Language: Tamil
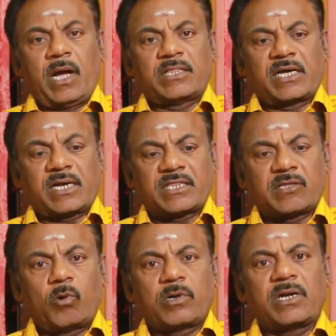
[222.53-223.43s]
அந்த ரத்த
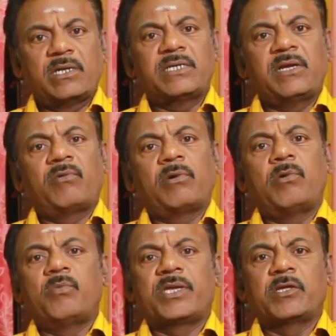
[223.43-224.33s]
ஓட்டங்களுக்கு எவ்வளவோ
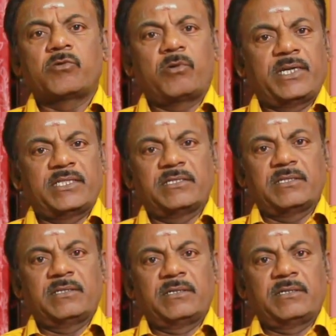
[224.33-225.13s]
முக்கியத்துவம் வாய்ந்தது